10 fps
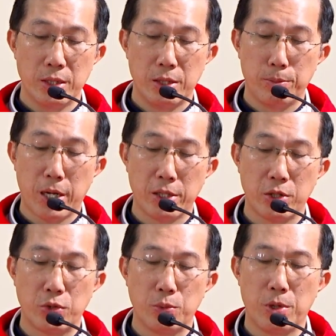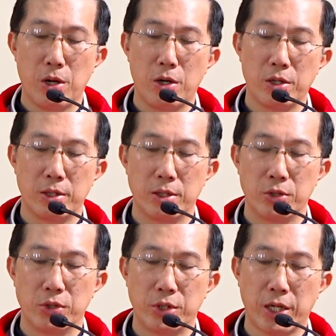xin ban cho chúng con
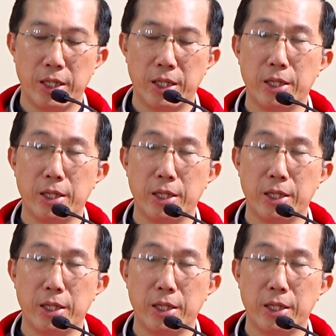trái